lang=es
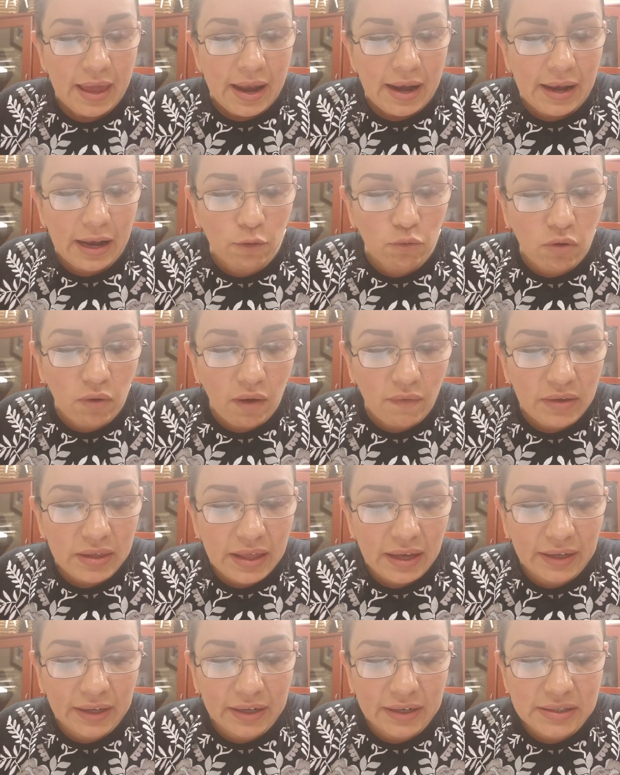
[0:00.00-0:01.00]
La nueva
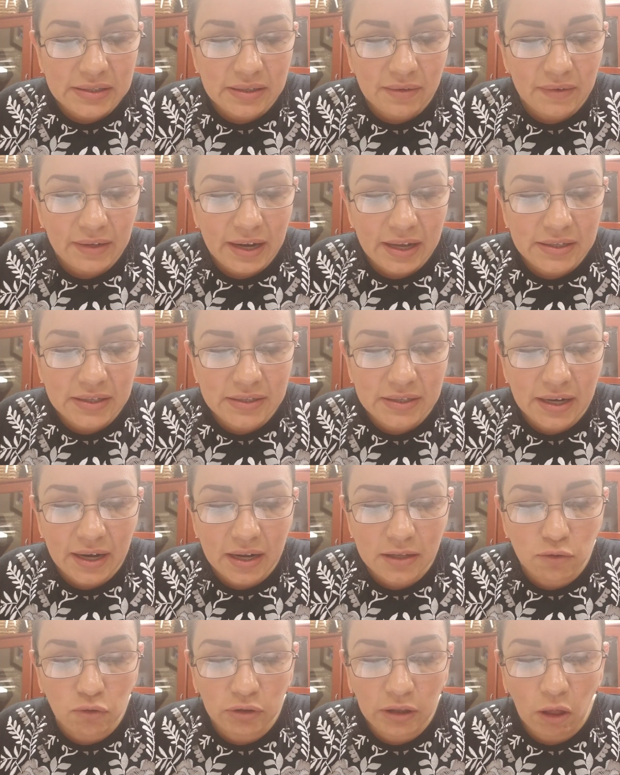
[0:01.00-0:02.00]
vida que recibirás es el
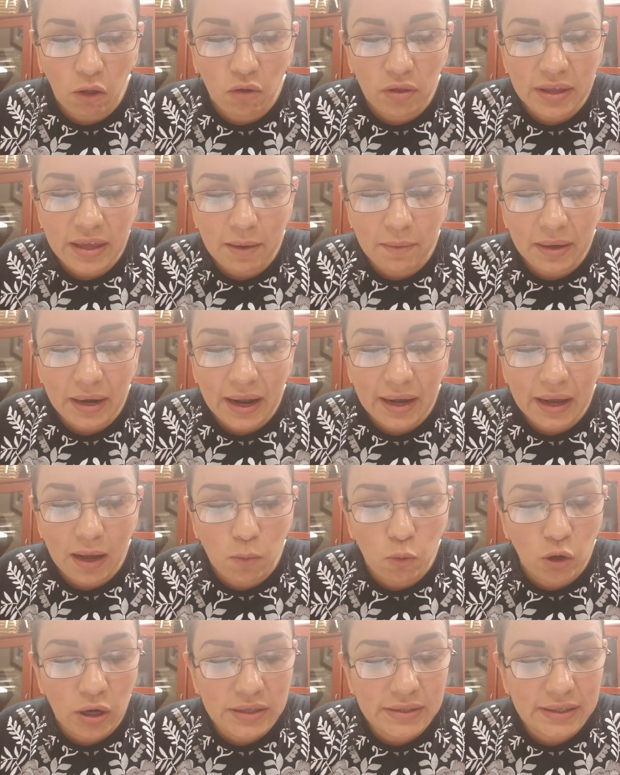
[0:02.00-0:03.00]
resultado de llevar a
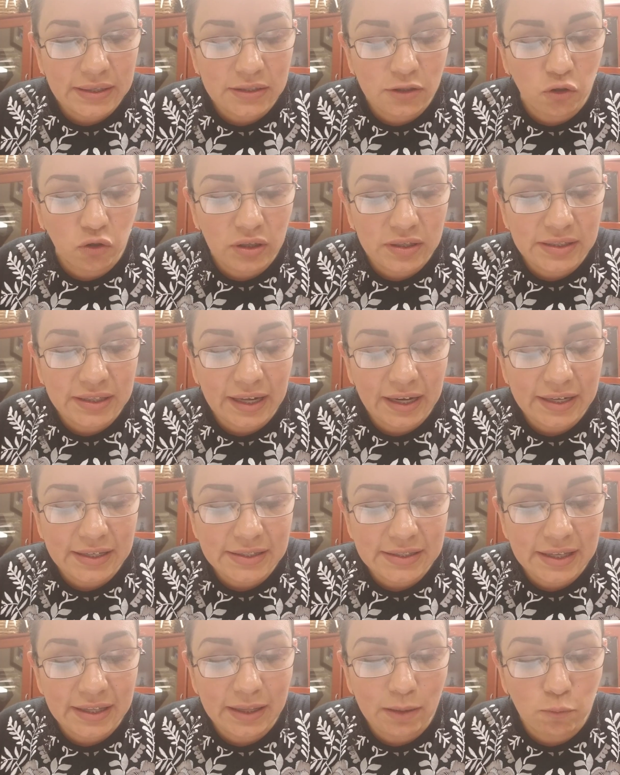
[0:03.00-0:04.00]
cabo las acciones que
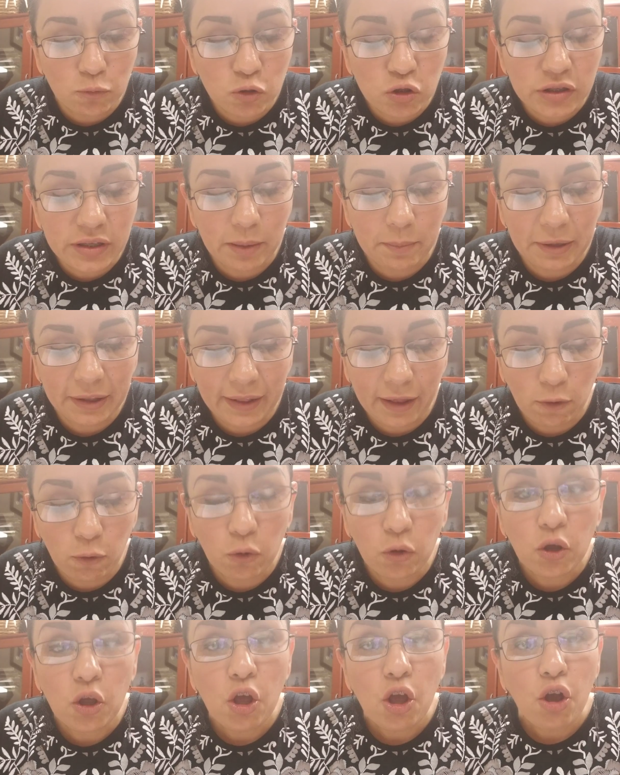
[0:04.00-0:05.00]
recién hemos
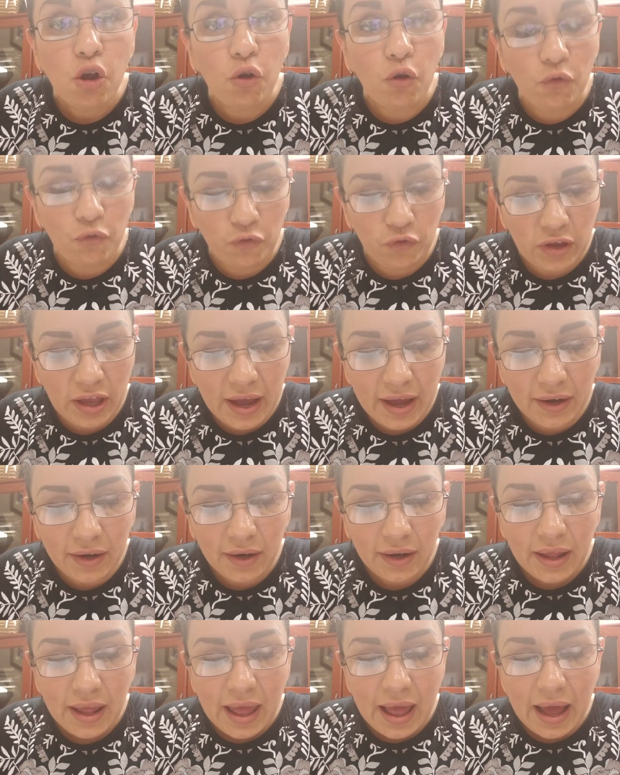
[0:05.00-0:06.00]
terminado.
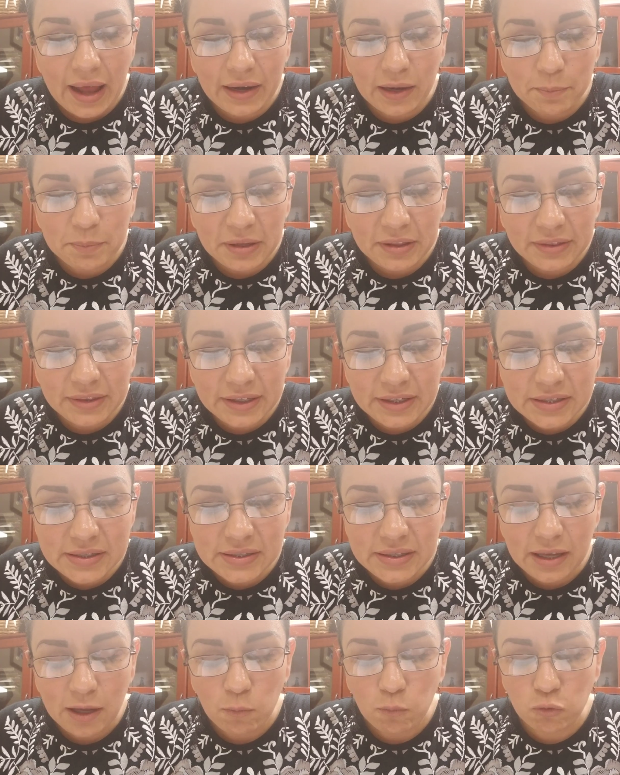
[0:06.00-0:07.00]
Confiar,
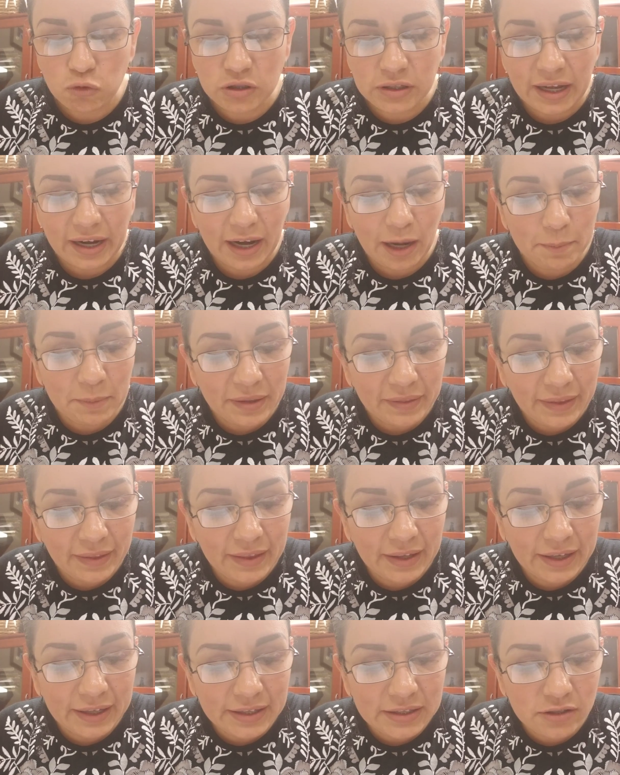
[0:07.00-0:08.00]
arrepentirse, buscar la mente
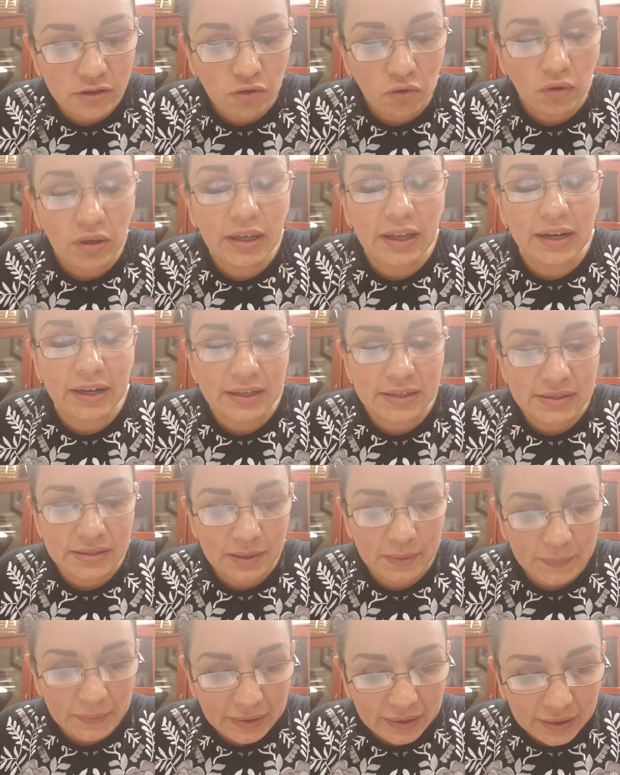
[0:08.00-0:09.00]
de Cristo y
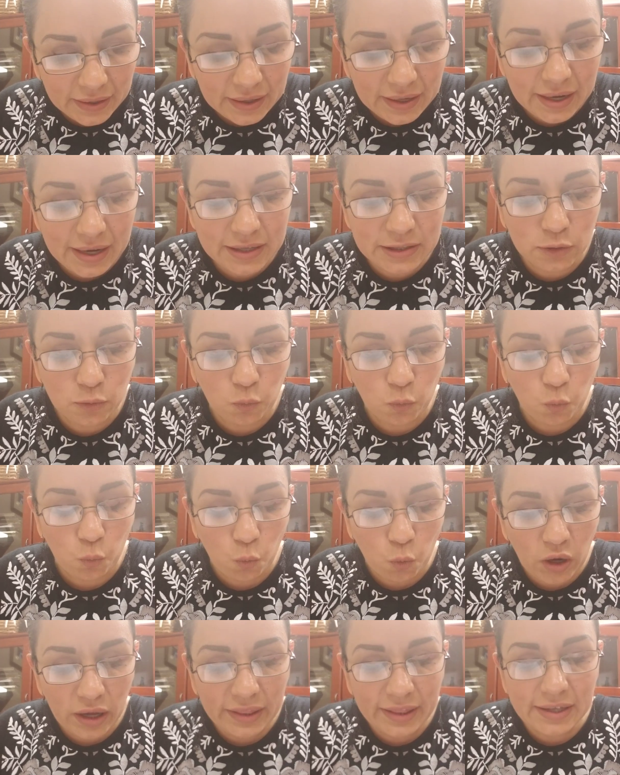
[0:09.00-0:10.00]
recibir las
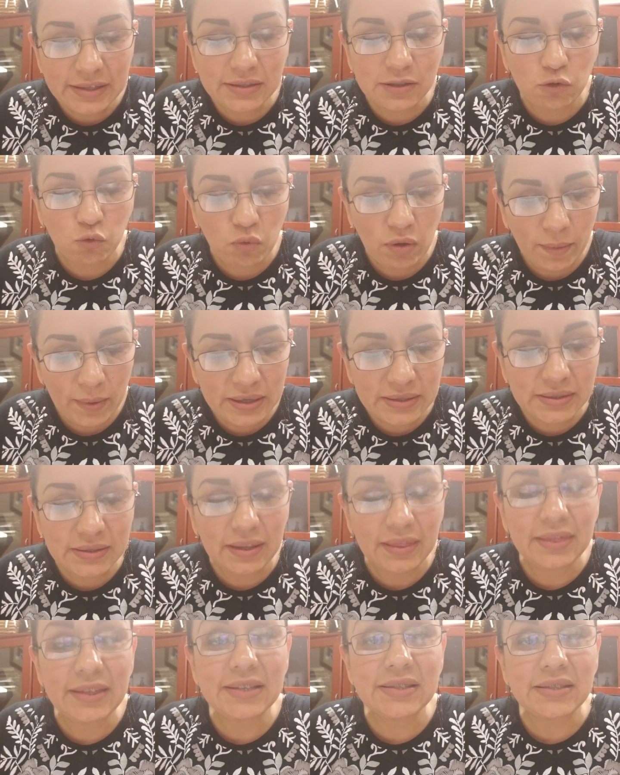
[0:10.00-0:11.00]
buenas nuevas
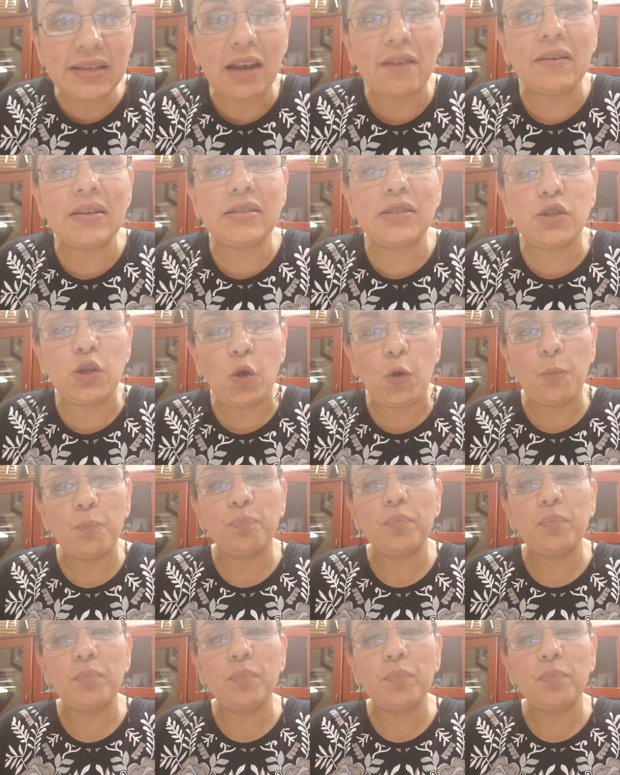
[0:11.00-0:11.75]
de salvación.